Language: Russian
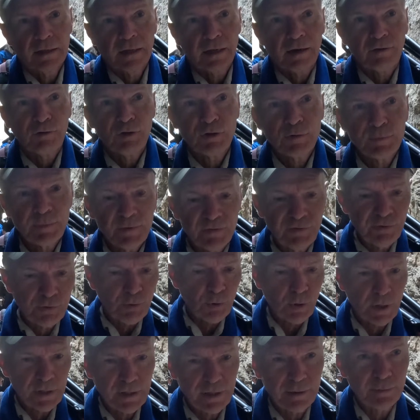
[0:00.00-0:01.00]
А вот мы
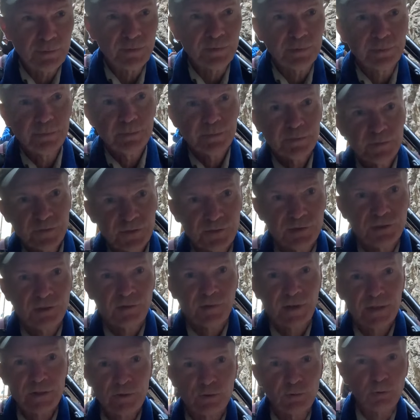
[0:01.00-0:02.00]
входим в
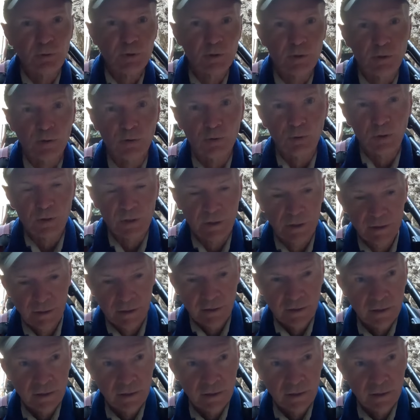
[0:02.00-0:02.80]
сквозной грот.